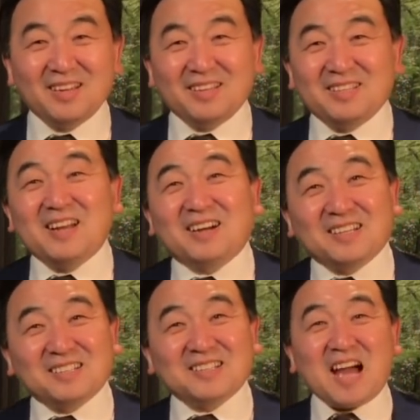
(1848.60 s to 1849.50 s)
一下给
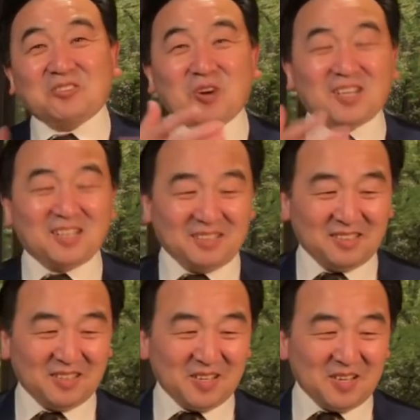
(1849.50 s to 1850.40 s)
他插穿了。
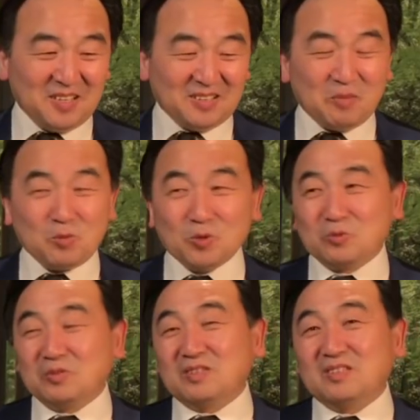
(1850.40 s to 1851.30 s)
那莫
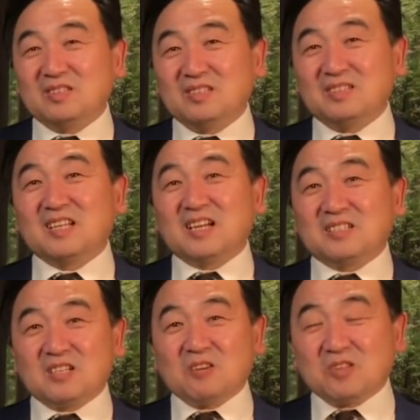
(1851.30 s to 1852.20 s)
顿那
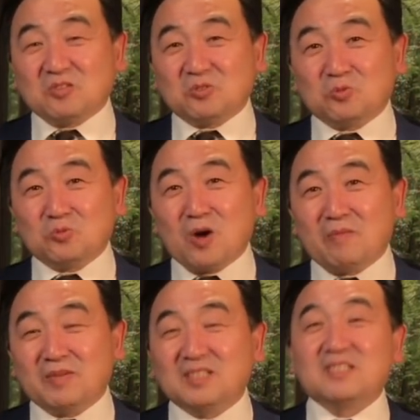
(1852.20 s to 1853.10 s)
遭到重创
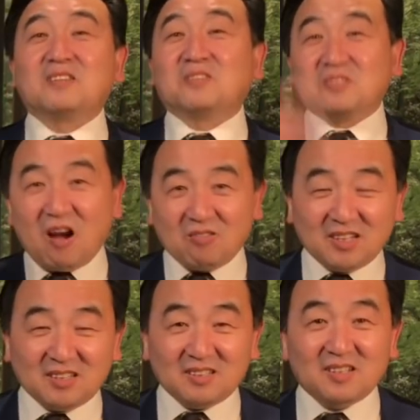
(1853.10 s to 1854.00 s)
嘛，一下就倒
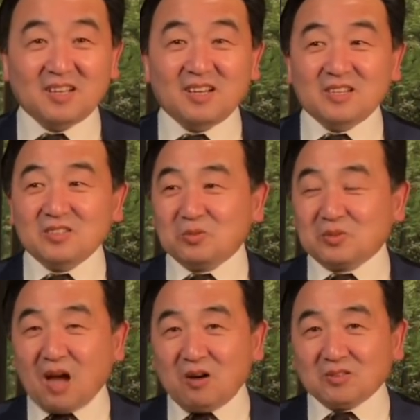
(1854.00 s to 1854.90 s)
了，就
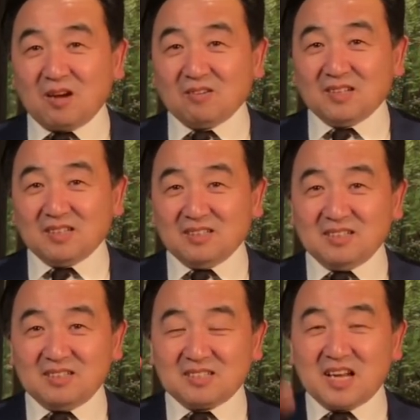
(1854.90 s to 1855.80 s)
倒到了
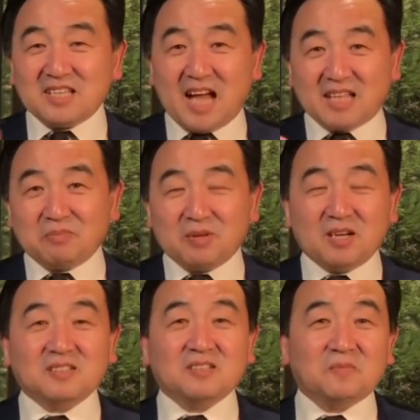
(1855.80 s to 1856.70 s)
山崖的边上。